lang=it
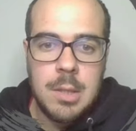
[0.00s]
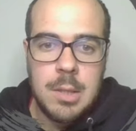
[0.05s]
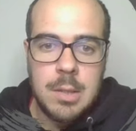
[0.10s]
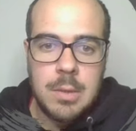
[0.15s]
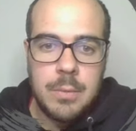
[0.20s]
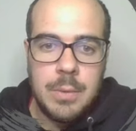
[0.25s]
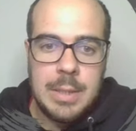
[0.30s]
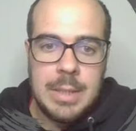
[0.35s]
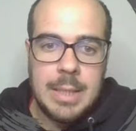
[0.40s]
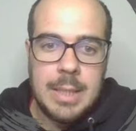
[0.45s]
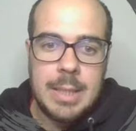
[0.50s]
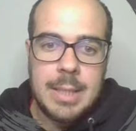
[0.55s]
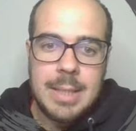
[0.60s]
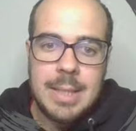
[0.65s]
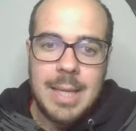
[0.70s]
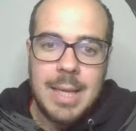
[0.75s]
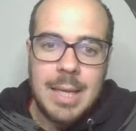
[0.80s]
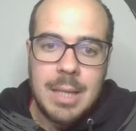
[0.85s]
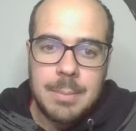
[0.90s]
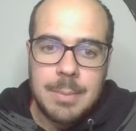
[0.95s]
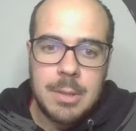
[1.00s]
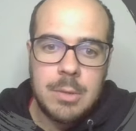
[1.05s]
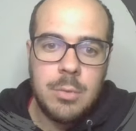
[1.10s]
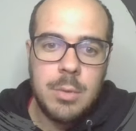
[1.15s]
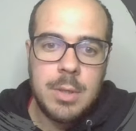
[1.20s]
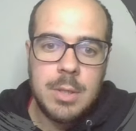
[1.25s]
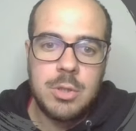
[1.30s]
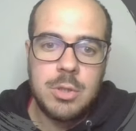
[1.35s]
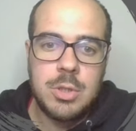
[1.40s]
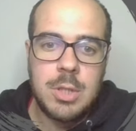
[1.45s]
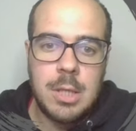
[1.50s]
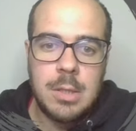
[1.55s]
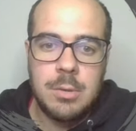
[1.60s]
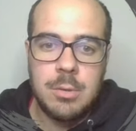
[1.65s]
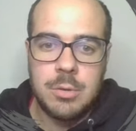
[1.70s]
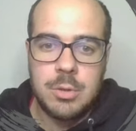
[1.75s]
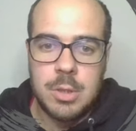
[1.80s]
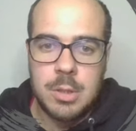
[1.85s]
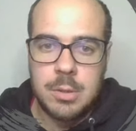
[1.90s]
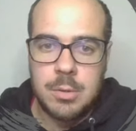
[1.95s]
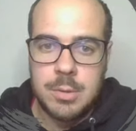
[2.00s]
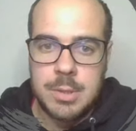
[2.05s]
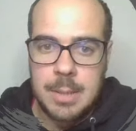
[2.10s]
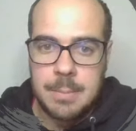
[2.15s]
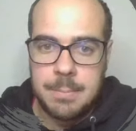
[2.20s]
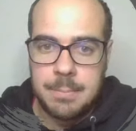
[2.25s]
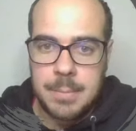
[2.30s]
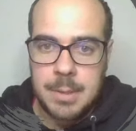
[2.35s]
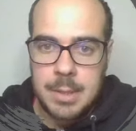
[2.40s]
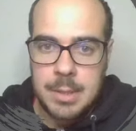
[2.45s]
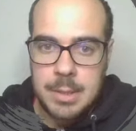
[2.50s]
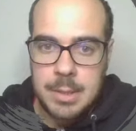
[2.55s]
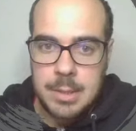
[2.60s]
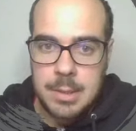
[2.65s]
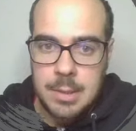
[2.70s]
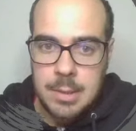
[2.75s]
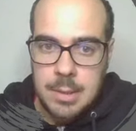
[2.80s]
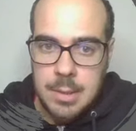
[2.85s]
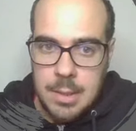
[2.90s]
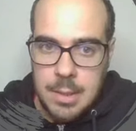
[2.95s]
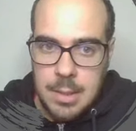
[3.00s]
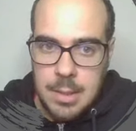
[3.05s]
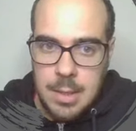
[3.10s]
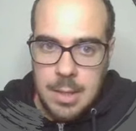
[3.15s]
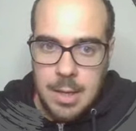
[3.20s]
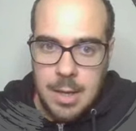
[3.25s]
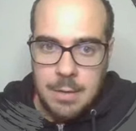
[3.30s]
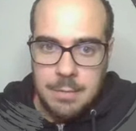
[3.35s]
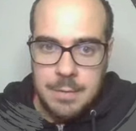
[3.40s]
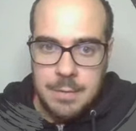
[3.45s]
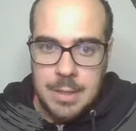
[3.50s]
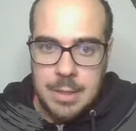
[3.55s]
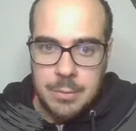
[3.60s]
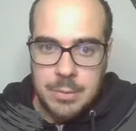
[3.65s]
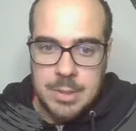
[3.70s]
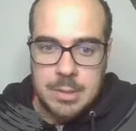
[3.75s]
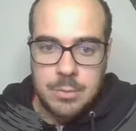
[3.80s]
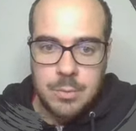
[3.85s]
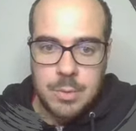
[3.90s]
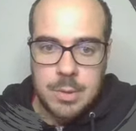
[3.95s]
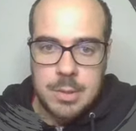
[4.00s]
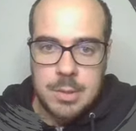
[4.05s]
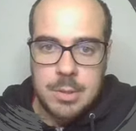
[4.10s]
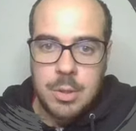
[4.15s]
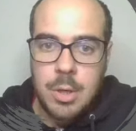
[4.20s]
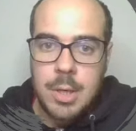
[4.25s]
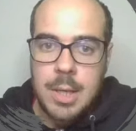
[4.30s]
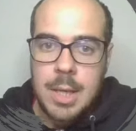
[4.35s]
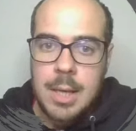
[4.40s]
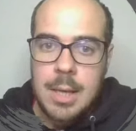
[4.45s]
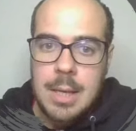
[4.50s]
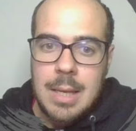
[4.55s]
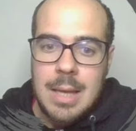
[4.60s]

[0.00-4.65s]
Quindi nelle aperture che scelgo cerco sempre di avere questa situazione.